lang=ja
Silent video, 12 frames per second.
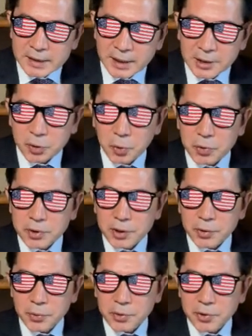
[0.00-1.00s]
だからそういっ
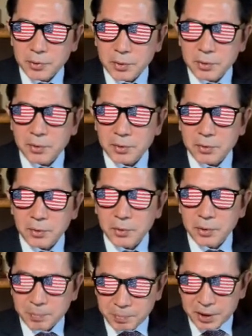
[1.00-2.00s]
た競技を
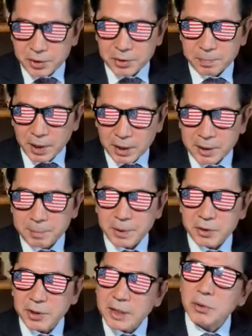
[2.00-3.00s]

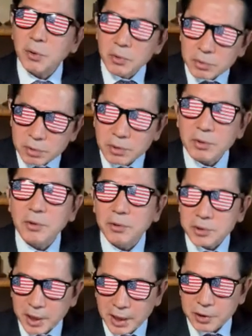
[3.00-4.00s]
オリンピック・パラリンピックでどんどんこ
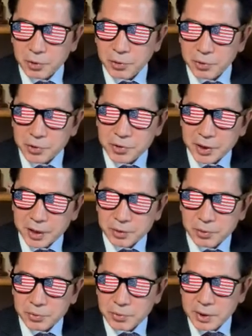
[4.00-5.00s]
う採用してい
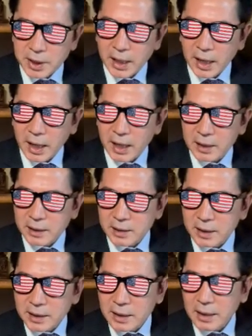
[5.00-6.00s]
くことで、新
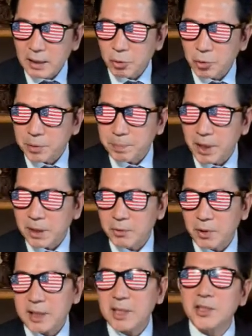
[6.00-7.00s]
たなオリパラ
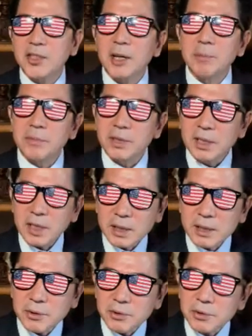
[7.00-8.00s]
の形が見え
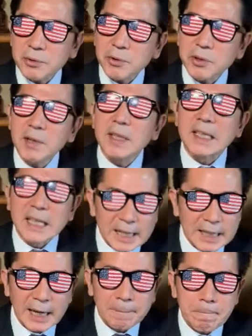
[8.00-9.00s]
てくるのではな
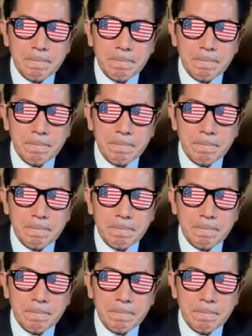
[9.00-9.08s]
いか